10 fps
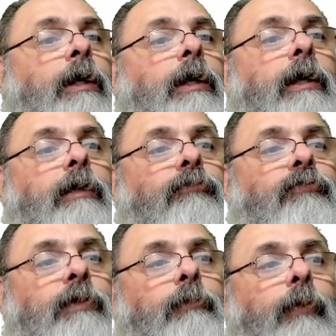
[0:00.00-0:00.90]
É,
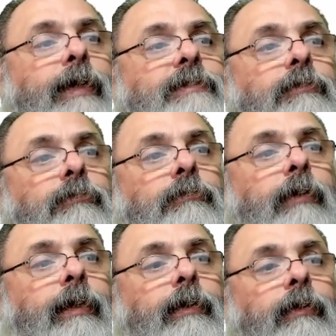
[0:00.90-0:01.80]
enfim, o
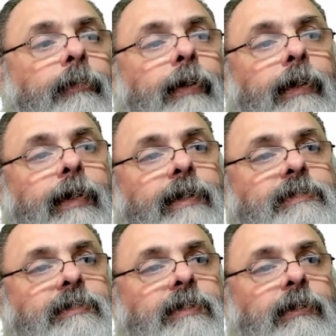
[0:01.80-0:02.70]

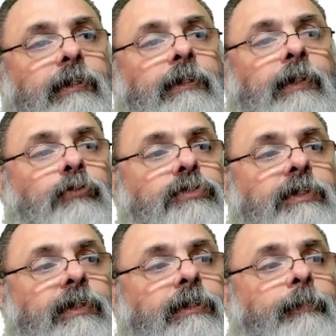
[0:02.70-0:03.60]
eSIM e
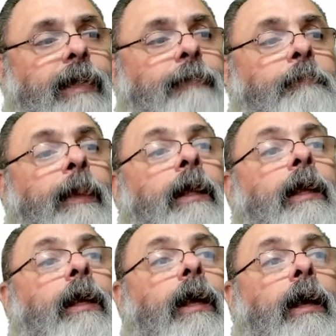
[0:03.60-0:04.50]
NanoSIM também.
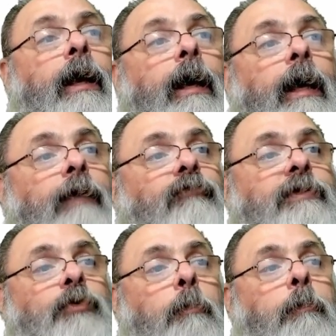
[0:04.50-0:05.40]
Enfim,
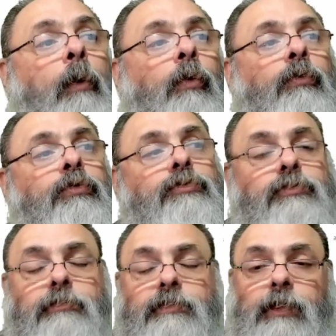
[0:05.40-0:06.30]
são
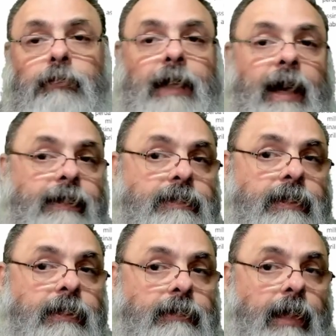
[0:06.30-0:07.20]
poucos celulares
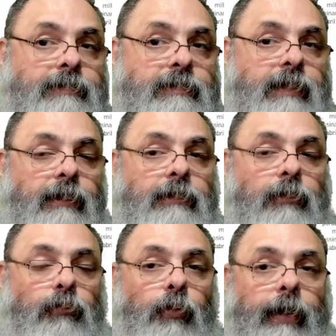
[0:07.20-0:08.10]
que aceitam
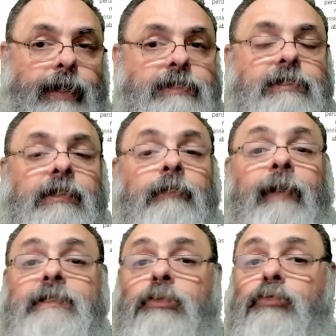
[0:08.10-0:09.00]
o eSIM,
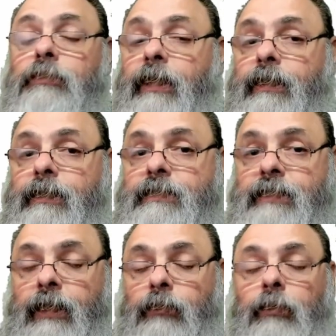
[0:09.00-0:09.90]
mas isso está
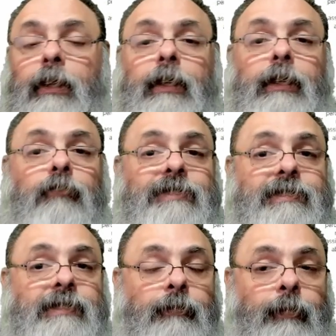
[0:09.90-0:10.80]
crescendo. E você
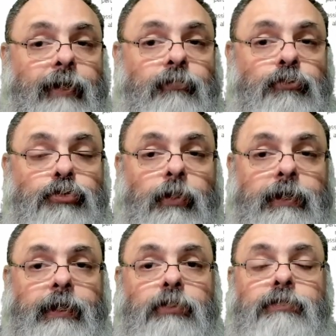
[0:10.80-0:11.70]
sabe como é que
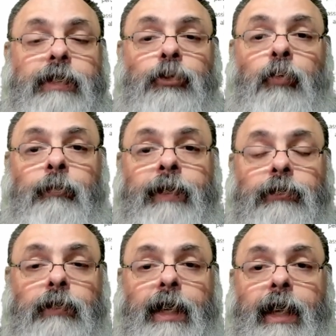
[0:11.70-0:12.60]
funciona isso. Né? No
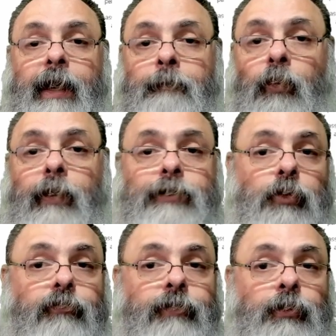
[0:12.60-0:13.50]
momento que a Apple
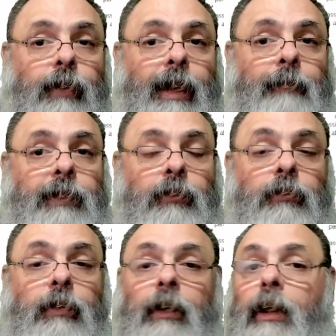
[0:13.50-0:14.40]
resolve ir num caminho,